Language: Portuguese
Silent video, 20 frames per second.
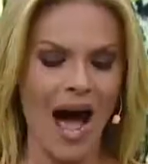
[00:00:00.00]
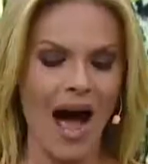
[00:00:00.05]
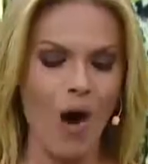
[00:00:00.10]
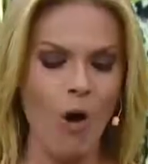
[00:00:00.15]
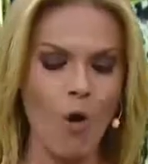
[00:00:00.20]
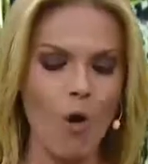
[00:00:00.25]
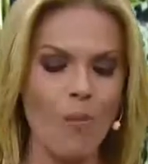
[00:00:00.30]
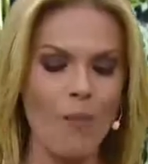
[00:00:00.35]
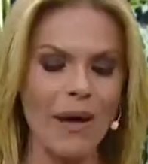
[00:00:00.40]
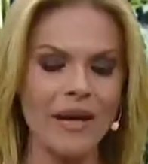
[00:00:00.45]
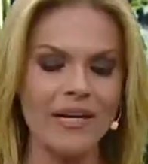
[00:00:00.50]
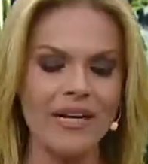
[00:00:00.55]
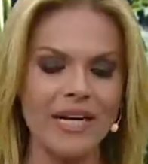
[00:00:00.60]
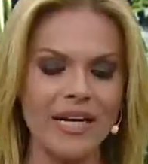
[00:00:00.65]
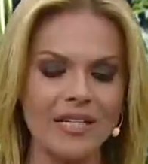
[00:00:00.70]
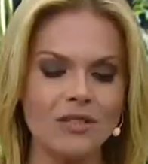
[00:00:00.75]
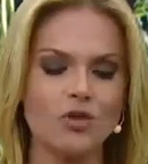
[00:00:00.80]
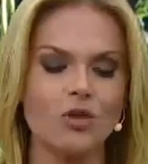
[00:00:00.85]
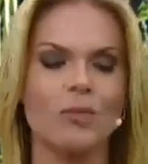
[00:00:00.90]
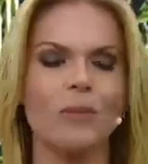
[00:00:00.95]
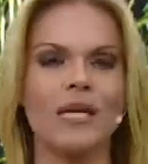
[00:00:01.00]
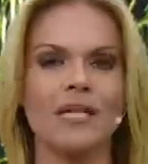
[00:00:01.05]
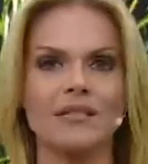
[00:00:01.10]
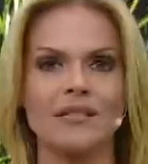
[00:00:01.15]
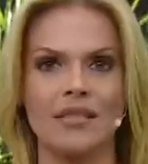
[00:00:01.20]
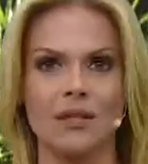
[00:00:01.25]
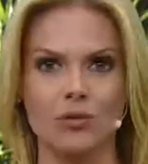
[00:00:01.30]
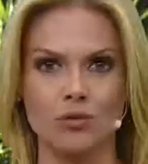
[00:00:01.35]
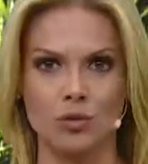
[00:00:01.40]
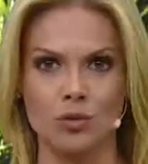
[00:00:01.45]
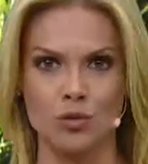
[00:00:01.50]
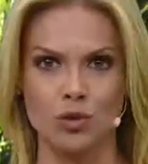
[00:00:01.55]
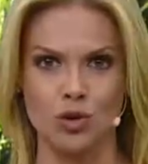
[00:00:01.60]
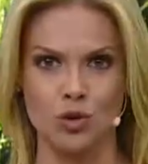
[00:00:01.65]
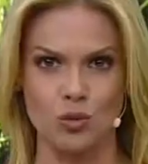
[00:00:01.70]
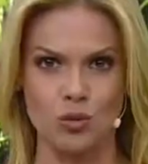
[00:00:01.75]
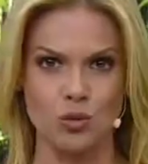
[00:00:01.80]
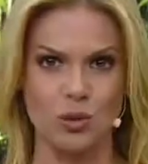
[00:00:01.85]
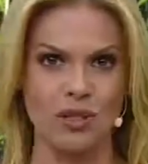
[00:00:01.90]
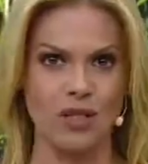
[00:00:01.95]
Arroba Nando Brandão,
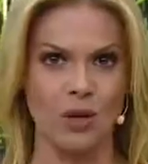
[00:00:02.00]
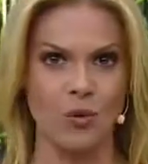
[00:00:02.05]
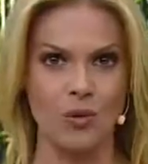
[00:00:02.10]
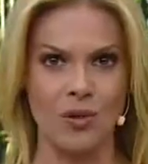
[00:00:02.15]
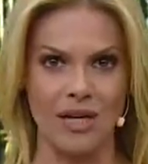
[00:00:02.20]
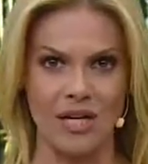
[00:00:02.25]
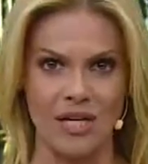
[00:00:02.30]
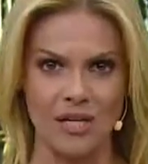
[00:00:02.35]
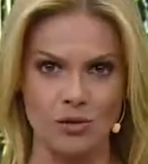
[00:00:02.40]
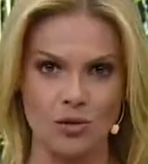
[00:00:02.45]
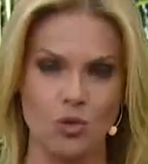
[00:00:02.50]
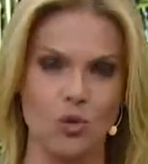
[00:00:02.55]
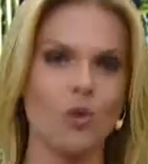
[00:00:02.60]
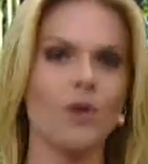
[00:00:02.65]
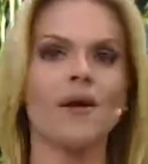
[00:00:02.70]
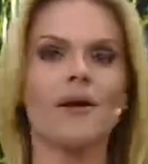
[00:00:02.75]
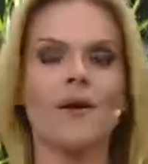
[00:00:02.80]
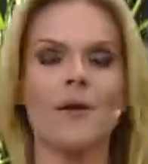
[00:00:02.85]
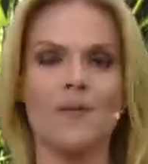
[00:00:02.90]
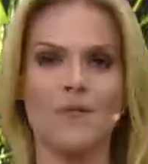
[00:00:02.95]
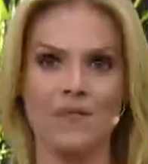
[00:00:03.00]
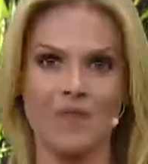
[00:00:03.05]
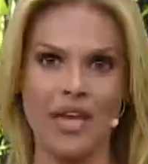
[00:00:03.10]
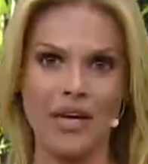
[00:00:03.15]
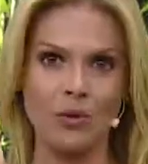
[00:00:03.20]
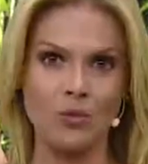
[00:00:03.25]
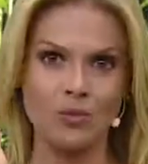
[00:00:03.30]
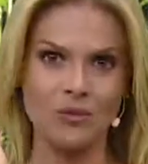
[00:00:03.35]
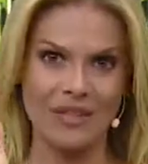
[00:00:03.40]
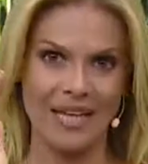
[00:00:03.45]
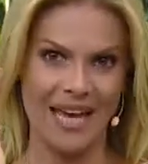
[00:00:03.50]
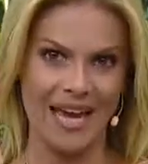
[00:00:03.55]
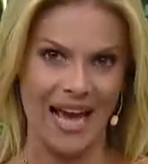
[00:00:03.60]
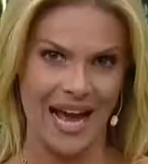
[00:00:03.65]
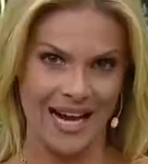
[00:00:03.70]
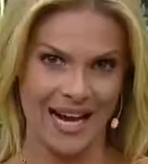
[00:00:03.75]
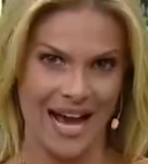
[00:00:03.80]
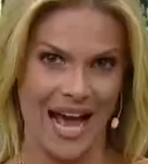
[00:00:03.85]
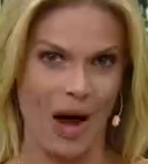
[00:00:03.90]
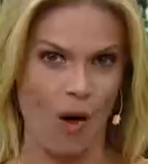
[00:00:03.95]
tudo junto. Então, o Nando tem um
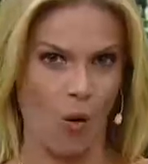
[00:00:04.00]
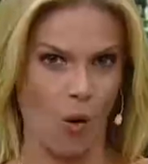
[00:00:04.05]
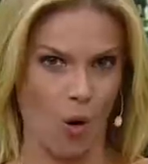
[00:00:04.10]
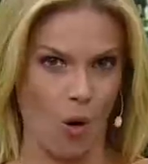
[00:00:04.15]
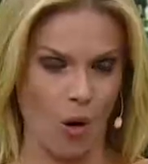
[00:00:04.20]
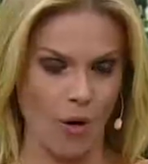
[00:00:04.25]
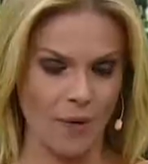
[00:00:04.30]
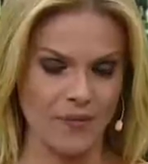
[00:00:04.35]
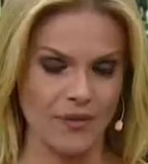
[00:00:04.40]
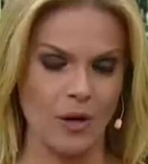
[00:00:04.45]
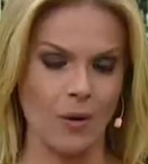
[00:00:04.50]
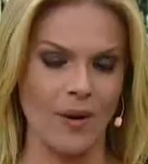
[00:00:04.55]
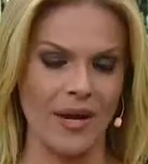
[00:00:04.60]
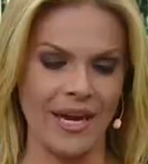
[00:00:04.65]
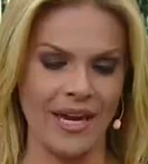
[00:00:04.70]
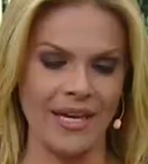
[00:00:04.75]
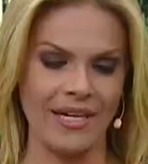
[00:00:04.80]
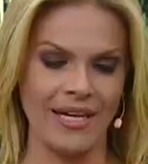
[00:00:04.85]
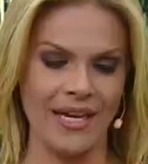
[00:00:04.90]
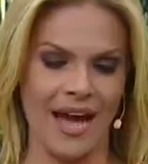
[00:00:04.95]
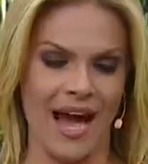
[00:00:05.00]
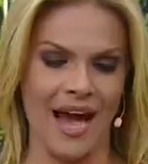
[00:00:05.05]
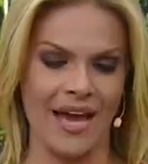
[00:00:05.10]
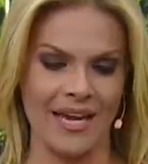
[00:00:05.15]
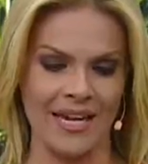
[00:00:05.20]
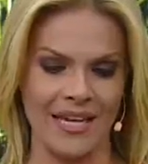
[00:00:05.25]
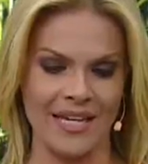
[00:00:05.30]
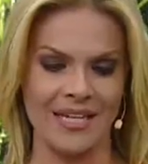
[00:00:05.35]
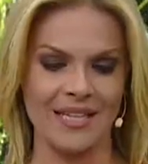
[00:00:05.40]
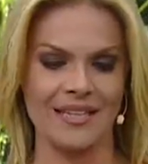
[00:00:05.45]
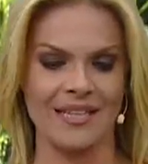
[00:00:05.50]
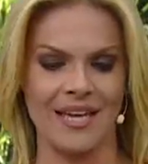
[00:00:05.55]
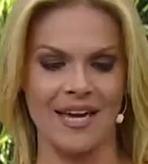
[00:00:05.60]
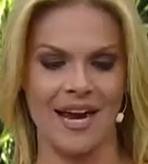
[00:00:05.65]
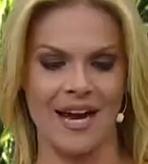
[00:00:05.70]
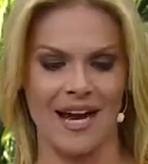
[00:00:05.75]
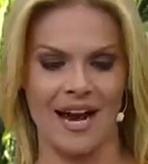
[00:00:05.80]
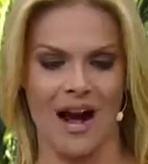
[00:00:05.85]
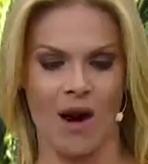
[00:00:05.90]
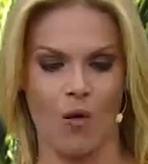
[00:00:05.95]
D-H-O, então
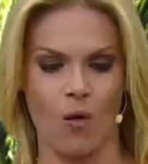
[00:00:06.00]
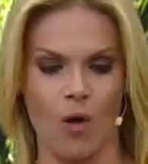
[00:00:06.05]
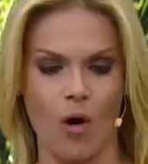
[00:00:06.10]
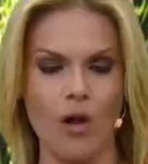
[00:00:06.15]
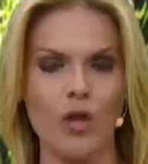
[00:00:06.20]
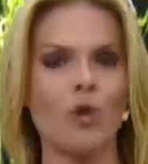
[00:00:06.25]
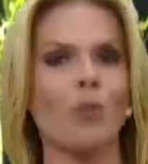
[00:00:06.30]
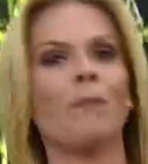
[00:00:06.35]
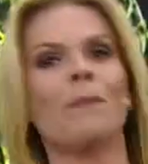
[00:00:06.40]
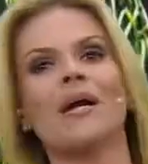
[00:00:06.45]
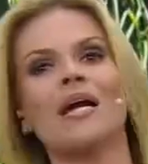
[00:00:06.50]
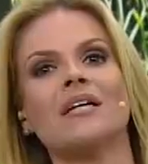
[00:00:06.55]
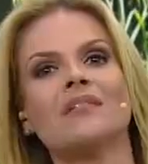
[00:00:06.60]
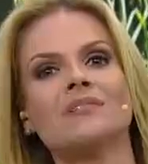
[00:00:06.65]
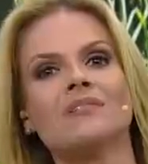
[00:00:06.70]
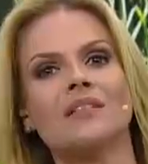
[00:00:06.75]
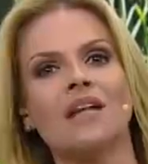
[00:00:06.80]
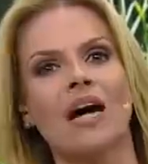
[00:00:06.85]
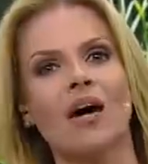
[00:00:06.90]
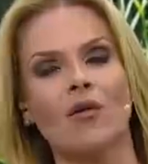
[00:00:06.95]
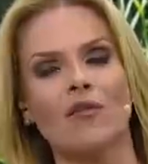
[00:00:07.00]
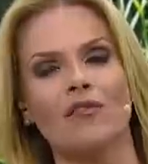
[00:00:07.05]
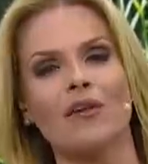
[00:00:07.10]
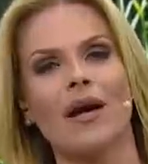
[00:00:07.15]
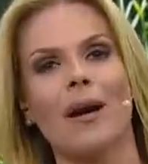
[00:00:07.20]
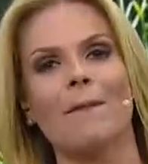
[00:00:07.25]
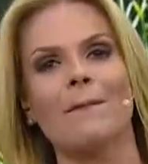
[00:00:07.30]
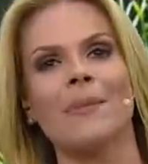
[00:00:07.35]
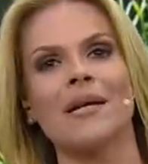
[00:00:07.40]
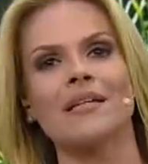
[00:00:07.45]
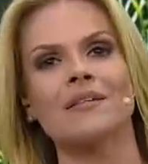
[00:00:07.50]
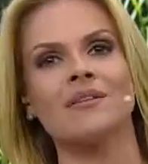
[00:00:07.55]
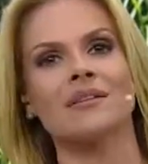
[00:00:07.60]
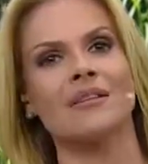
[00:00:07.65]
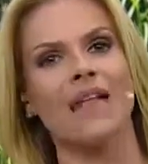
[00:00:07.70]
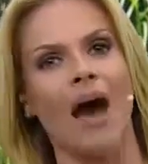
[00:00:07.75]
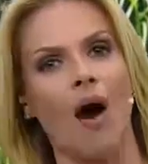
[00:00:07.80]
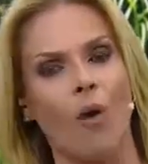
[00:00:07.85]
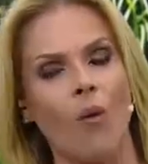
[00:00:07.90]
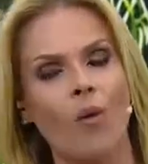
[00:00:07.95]
N-A-N-D-H-O. E o Brandão fica
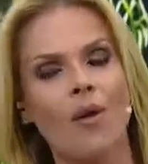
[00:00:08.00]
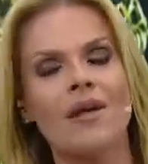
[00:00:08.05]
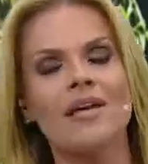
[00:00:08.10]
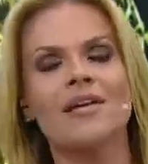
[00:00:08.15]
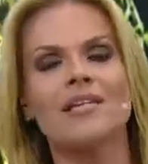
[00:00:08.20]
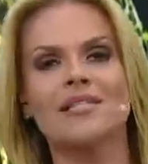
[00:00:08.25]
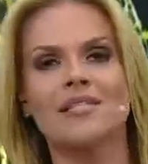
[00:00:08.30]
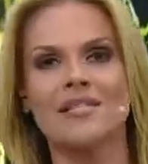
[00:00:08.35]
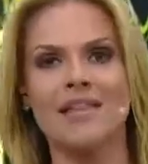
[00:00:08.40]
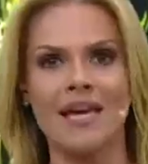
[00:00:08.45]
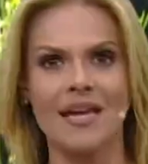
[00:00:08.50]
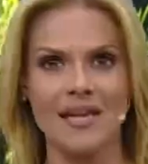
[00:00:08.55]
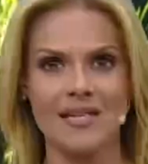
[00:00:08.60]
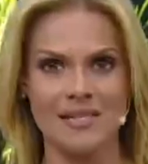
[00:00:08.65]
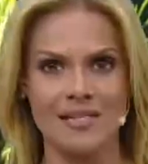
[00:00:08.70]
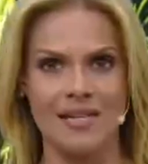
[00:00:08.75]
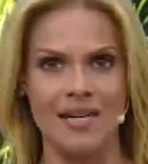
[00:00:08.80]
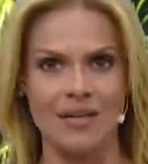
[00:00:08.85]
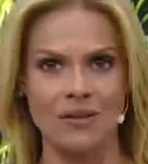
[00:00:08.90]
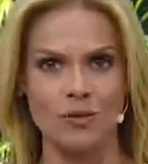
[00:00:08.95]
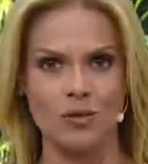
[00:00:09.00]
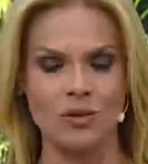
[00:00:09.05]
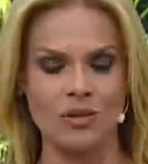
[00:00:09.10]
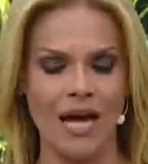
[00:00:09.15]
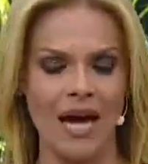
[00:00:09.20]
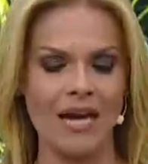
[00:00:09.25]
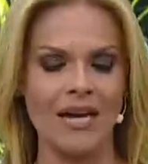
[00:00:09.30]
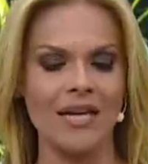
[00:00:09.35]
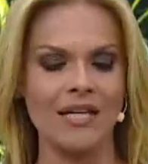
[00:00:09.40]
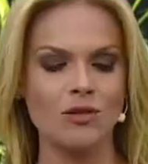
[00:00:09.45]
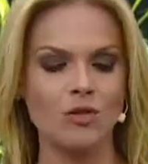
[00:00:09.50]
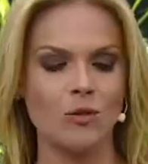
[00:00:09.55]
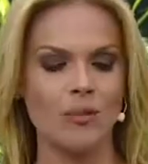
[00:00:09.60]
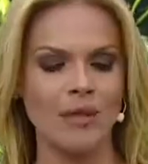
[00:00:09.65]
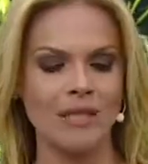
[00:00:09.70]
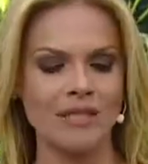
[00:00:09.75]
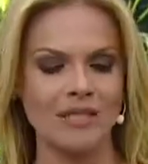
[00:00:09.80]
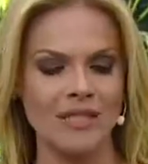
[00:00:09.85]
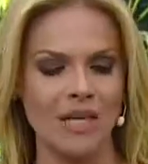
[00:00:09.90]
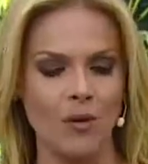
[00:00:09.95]
Brandal, sem acento, tá?
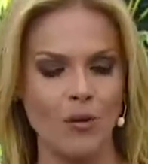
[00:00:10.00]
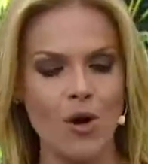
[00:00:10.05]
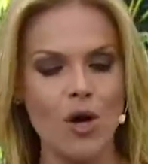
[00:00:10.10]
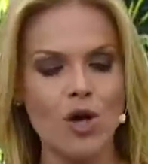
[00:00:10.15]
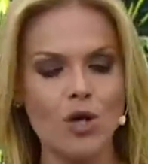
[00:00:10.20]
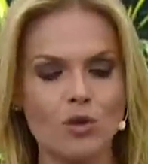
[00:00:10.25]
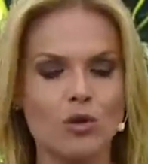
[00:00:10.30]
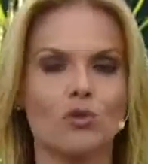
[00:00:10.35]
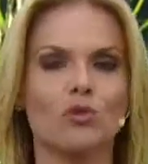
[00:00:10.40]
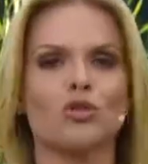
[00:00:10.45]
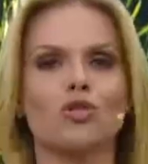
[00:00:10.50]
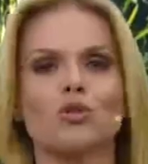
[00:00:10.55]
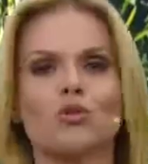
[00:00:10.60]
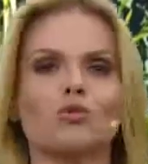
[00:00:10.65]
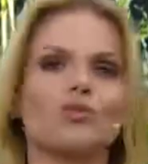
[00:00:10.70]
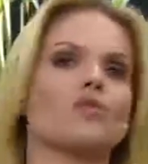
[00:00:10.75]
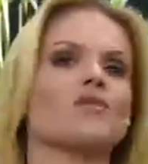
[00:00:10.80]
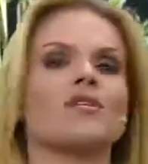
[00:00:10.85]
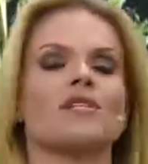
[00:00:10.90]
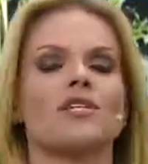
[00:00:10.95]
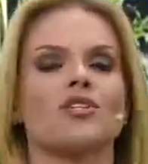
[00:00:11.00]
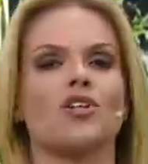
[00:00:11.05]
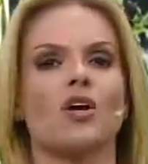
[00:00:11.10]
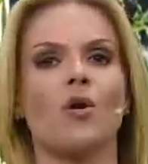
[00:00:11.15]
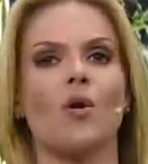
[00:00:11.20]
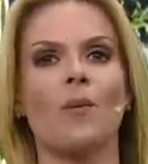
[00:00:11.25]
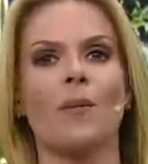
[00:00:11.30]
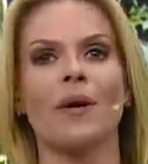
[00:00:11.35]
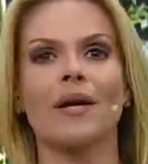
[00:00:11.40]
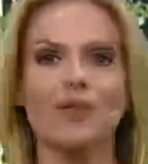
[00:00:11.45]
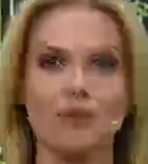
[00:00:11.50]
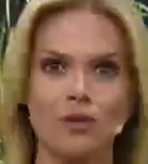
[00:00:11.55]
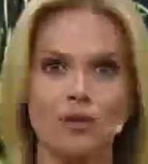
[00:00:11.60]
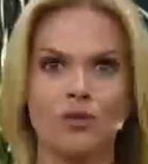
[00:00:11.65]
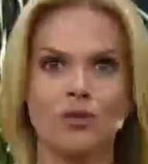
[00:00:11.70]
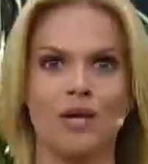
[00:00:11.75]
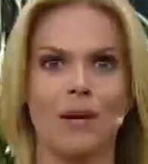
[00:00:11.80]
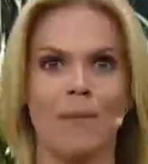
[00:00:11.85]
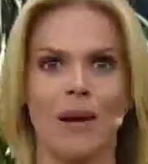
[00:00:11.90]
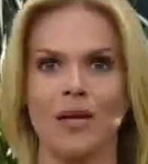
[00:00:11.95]
Nando Brandão, tudo junto. Você já acompanha
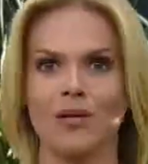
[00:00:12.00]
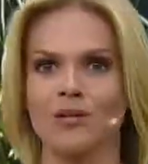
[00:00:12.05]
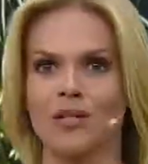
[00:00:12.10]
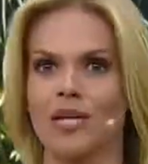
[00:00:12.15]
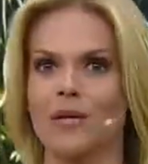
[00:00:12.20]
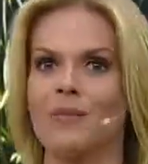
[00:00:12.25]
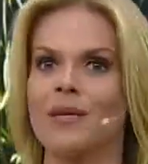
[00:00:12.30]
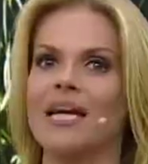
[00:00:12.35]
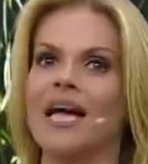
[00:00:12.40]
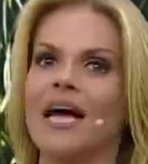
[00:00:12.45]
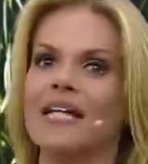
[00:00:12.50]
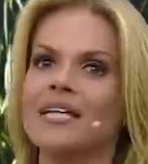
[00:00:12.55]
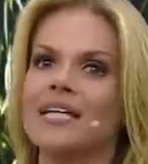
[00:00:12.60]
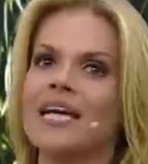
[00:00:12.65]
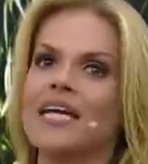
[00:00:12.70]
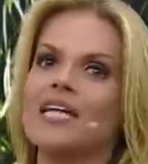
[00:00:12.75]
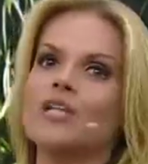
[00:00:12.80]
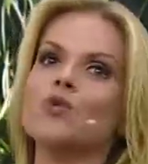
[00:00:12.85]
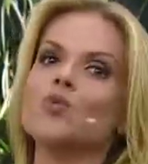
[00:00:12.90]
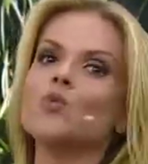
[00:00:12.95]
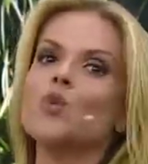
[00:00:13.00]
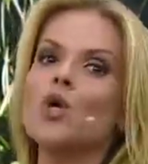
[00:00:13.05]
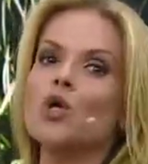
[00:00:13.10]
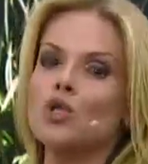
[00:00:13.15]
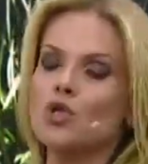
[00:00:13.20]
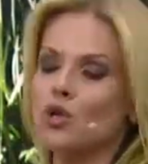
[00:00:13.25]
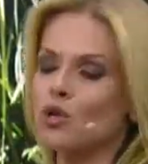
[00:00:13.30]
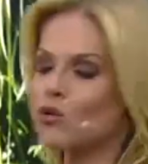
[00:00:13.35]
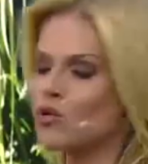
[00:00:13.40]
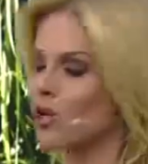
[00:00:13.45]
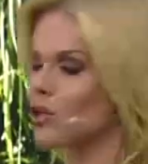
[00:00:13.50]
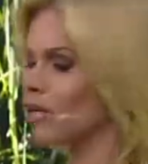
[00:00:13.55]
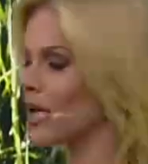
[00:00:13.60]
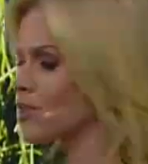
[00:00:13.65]
todo o trabalho dele. Obrigada, querido. Tô com